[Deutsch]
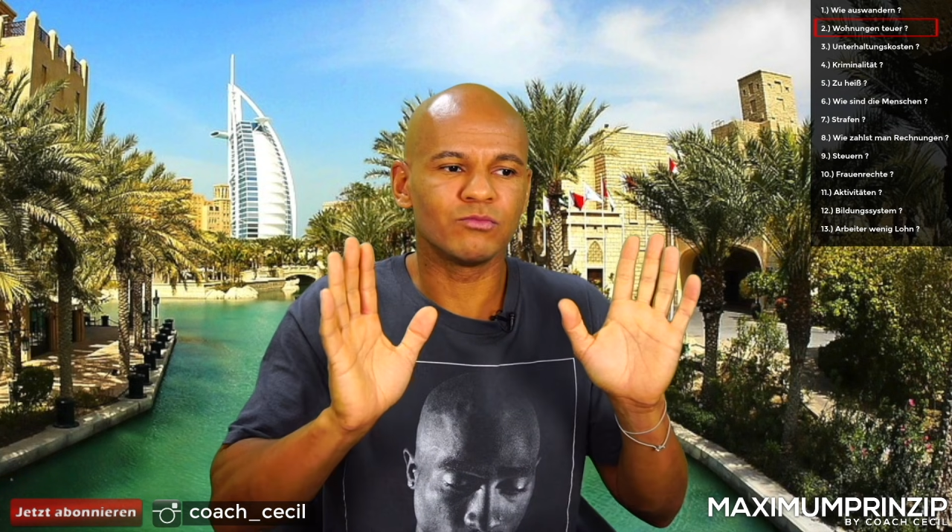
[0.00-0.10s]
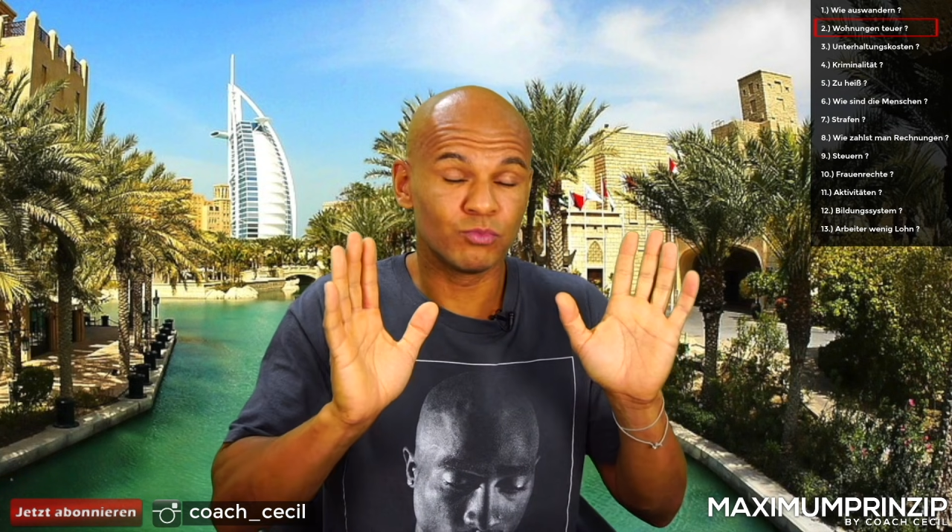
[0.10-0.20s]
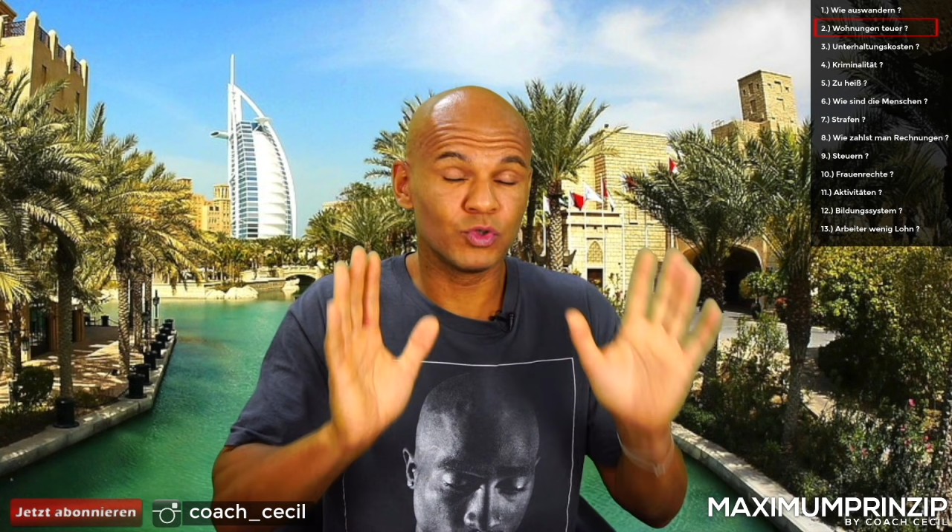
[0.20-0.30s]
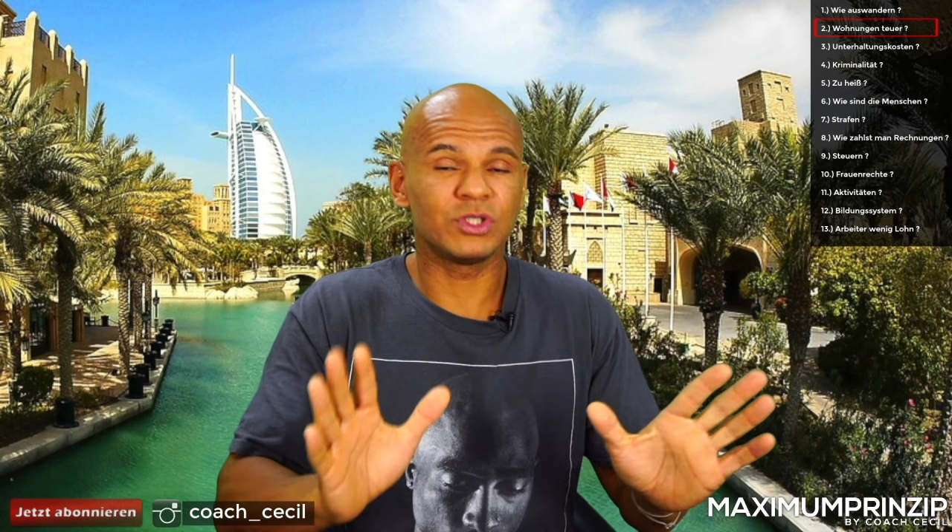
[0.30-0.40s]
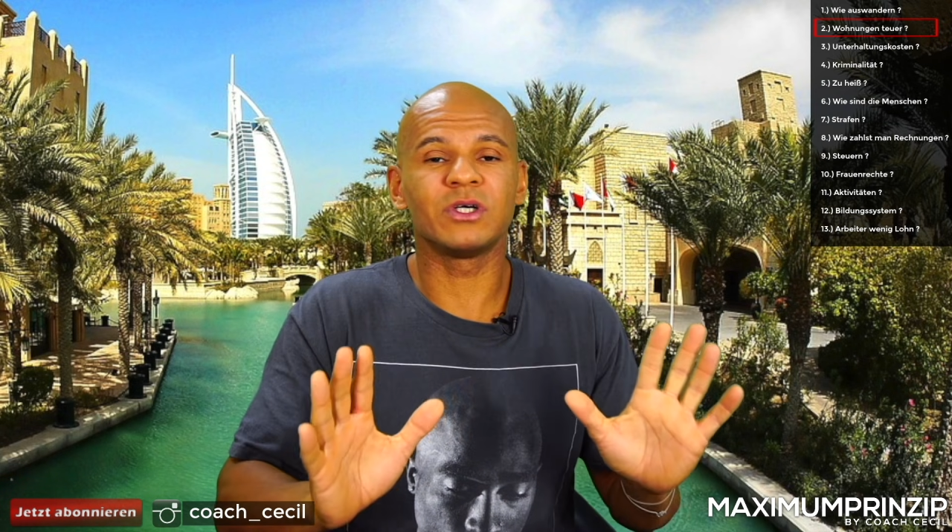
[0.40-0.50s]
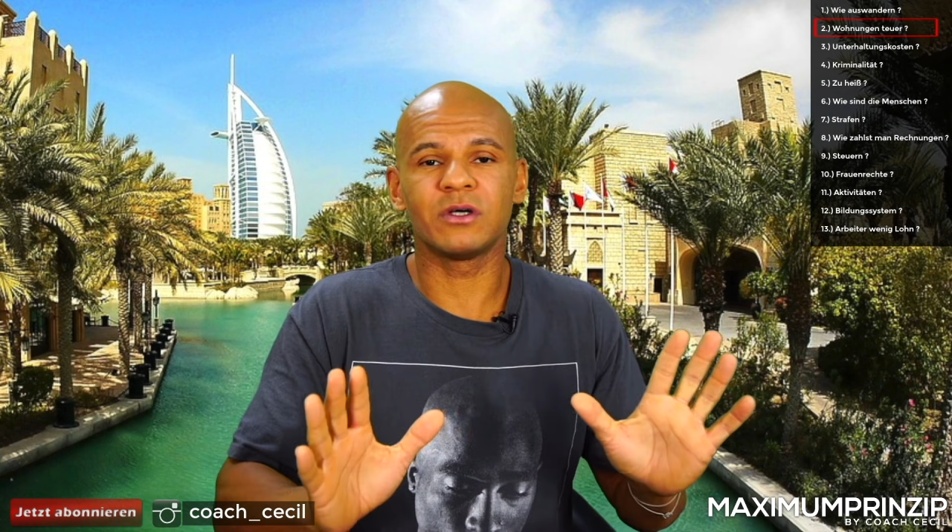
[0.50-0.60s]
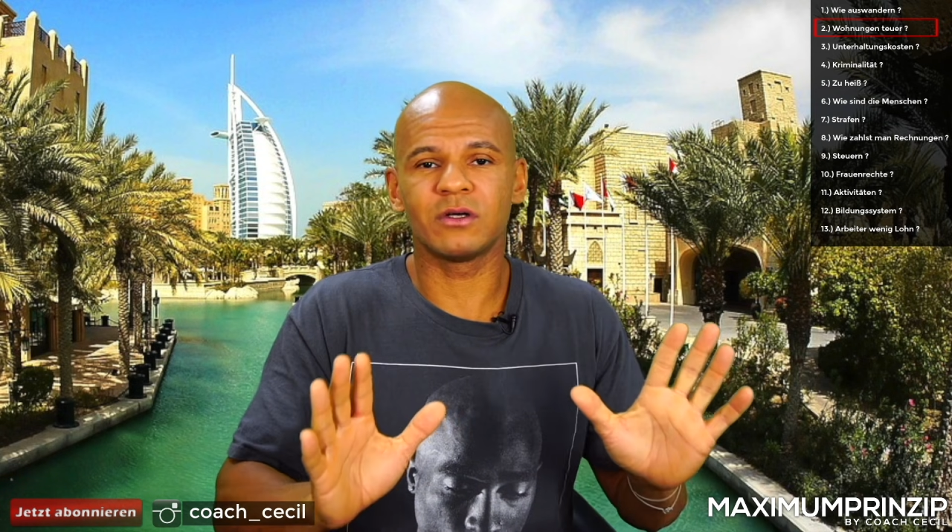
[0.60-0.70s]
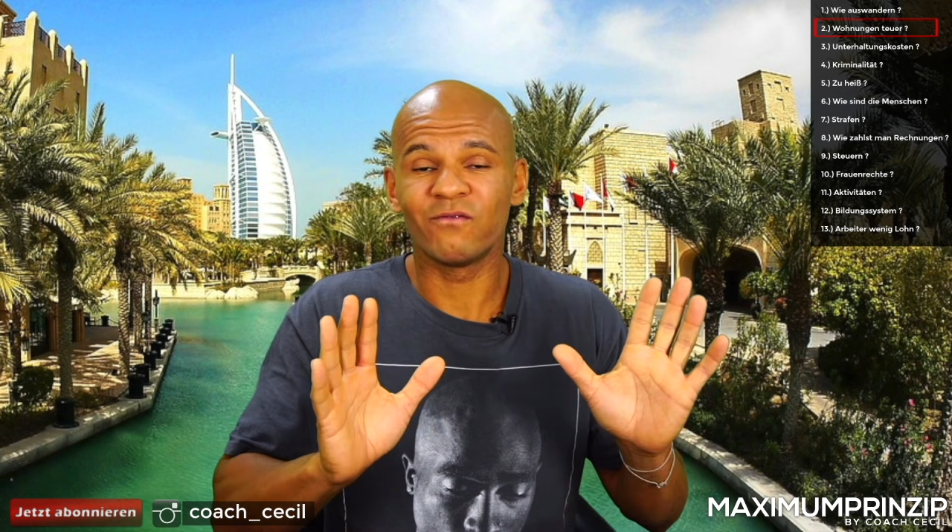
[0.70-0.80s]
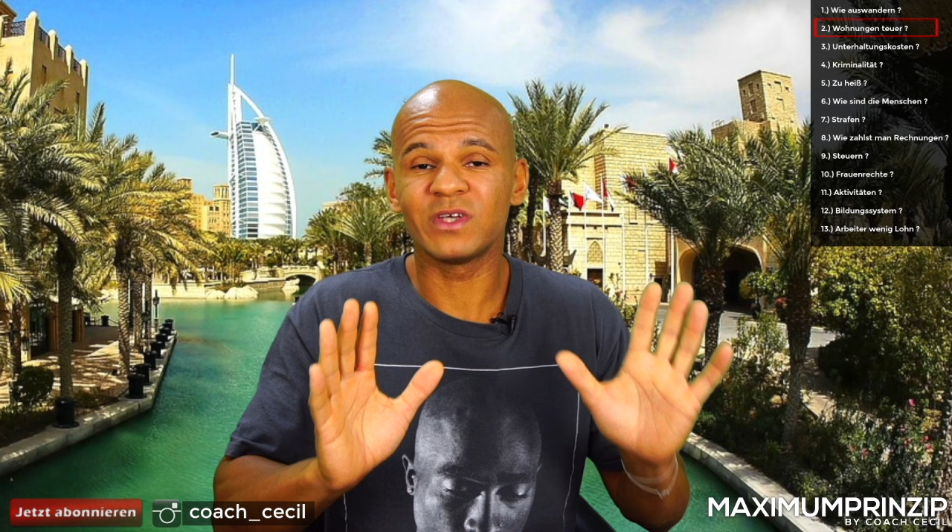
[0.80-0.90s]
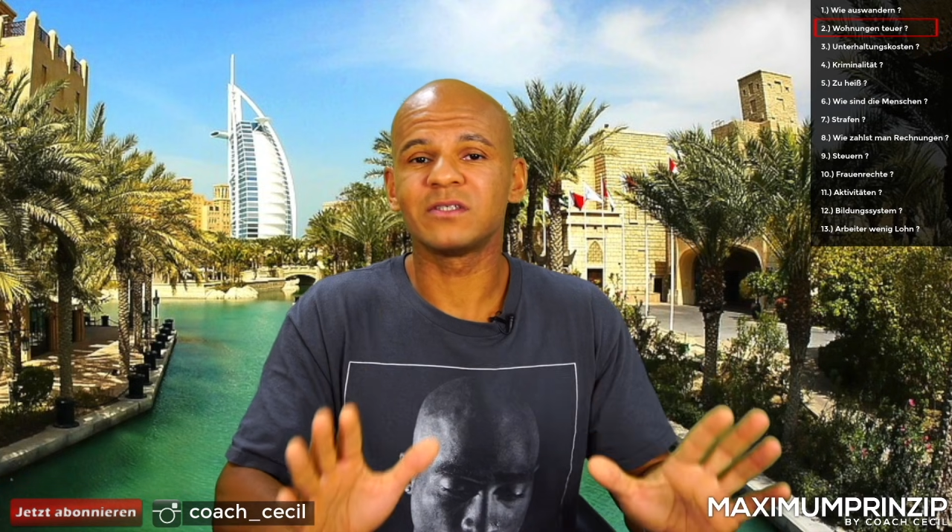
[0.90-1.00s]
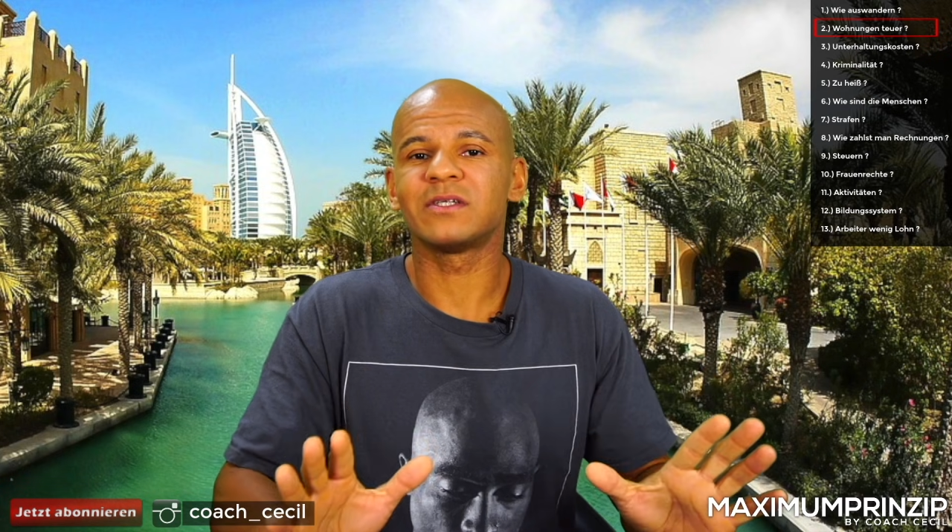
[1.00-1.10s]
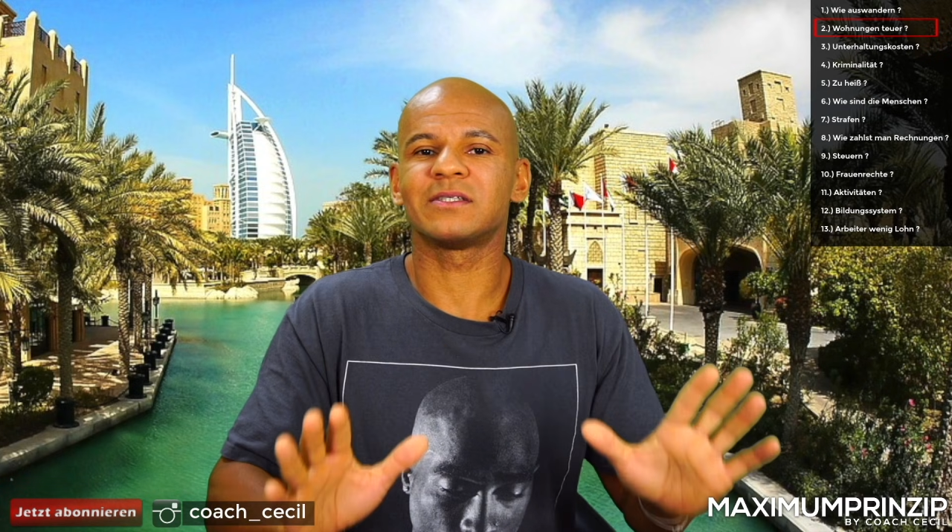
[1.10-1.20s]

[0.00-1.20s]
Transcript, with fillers: müsst ihr wissen,